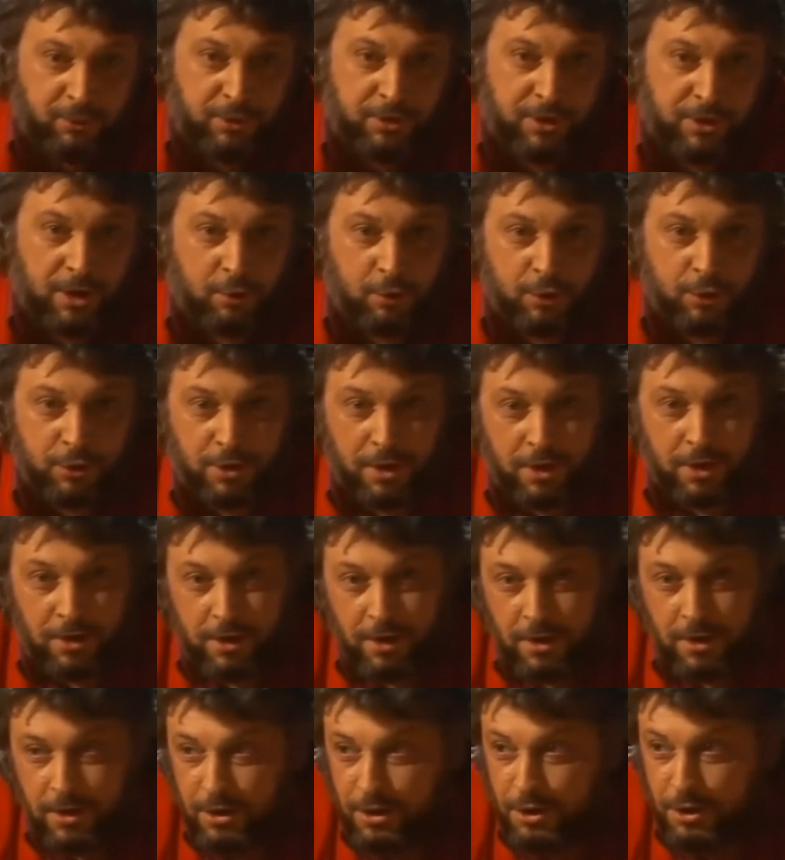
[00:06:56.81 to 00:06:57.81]
вроде какой-то
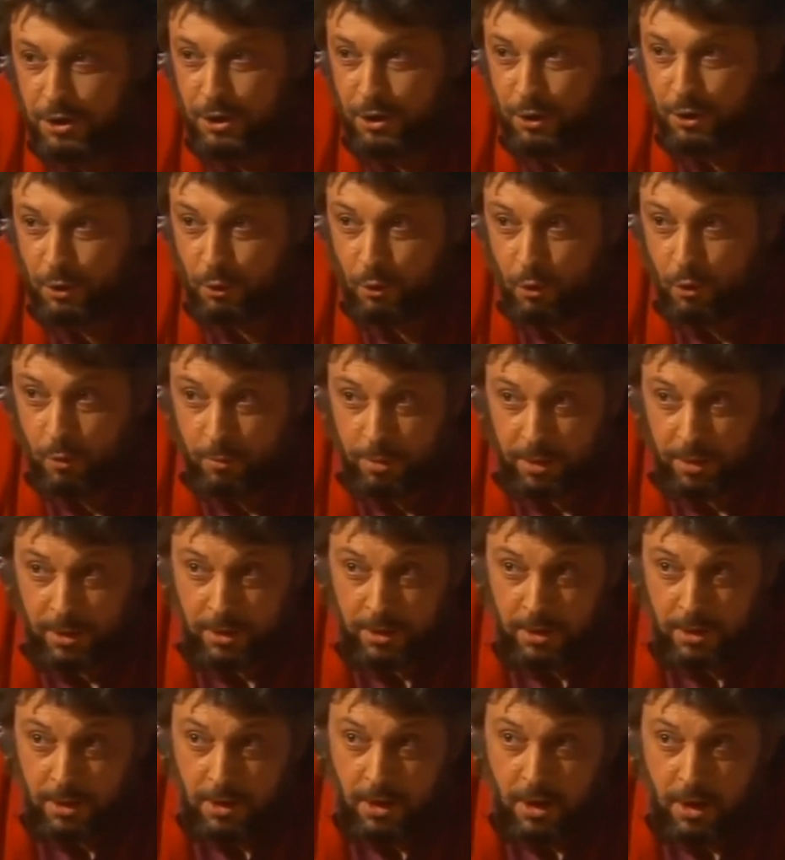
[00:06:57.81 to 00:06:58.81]
не глупый,